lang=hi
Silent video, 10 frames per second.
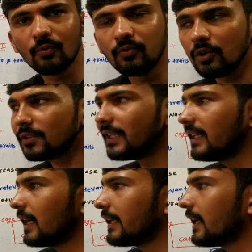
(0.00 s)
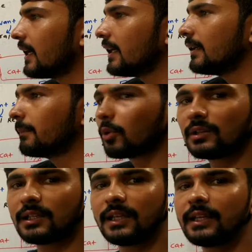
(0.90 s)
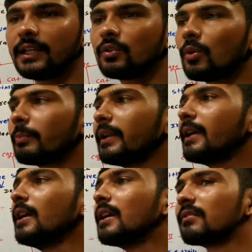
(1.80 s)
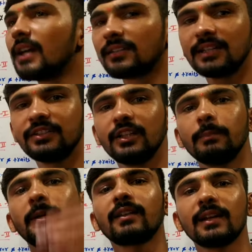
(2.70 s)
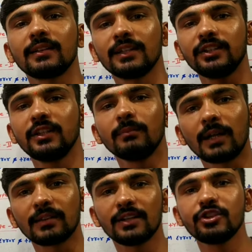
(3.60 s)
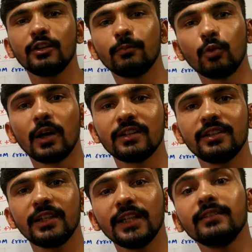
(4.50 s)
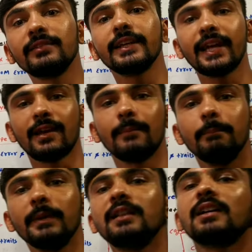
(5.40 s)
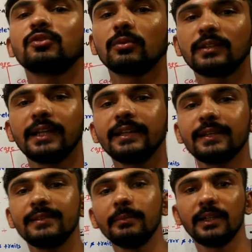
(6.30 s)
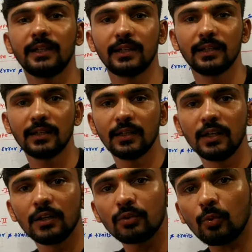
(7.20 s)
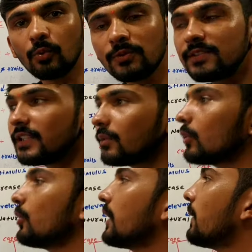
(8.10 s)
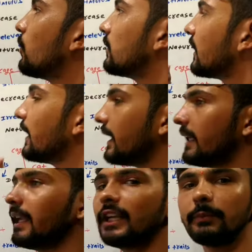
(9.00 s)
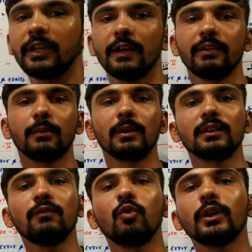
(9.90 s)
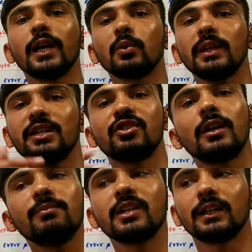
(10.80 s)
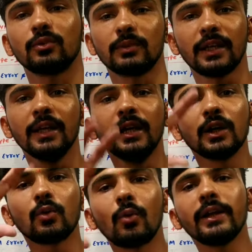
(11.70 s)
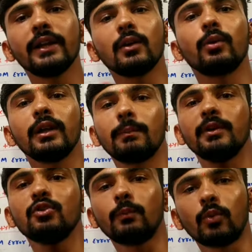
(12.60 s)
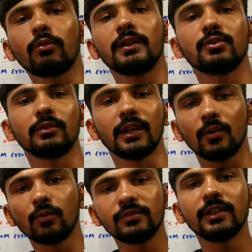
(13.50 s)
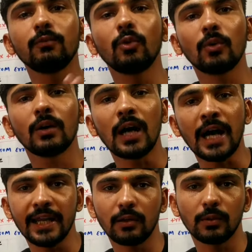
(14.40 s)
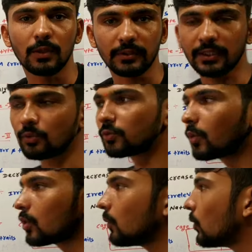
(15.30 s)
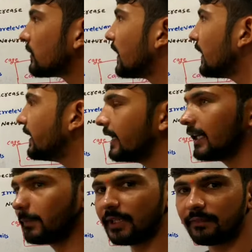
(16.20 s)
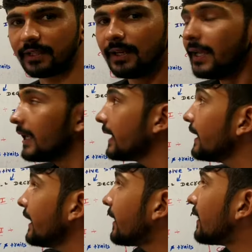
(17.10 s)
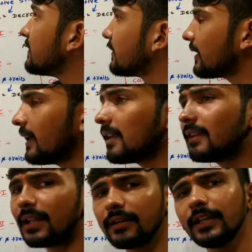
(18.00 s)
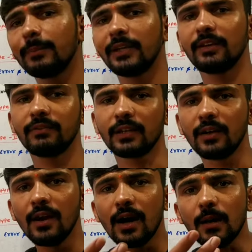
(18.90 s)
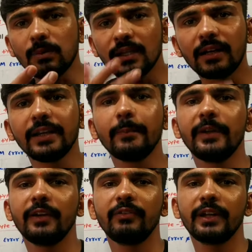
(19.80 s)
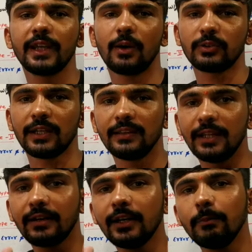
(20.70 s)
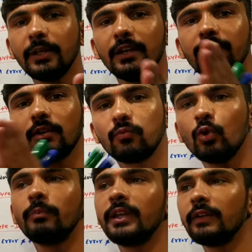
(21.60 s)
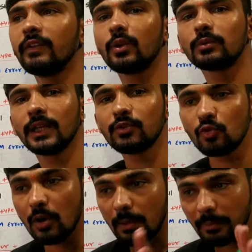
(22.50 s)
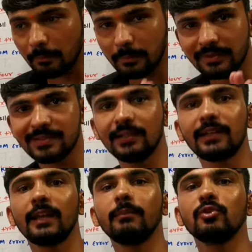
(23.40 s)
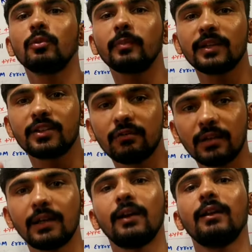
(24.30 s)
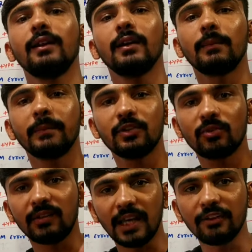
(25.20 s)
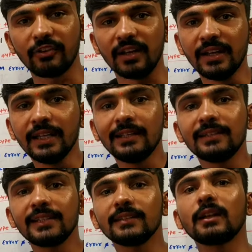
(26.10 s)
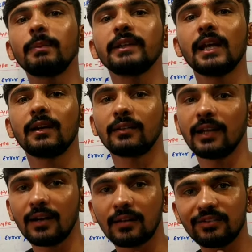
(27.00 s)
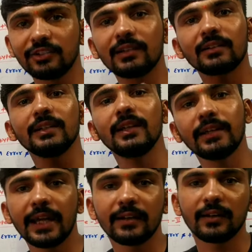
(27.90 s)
वो तरीका क्या है कि बोलते हैं कि ये तो अपने दादाजी परदादाजी जी बुआ जी इनसे क्या है मिलता जुलता है इनके सिमिलर है तो उस चीज को तो क्या बोलते हैं इनेट बिहेवियर मतलब वो क्या होता है जन्मजात होता है कोई ना कोई अपने जो पूर्वज होते हैं उनसे वो आया हुआ होता है तो उसको तो बोलते हैं इनेट बिहेवियर एक आ जाता है लर्निंग बिहेवियर अब लर्निंग बिहेवियर क्या होता है लर्निंग बिहेवियर वो बिहेवियर होता है जो अपन प्रेजेंट टाइम में जो अपना जीवन काल है अपनी जो लाइफ है इसके अंदर अपन क्या करते हैं अर्जित करते हैं गेन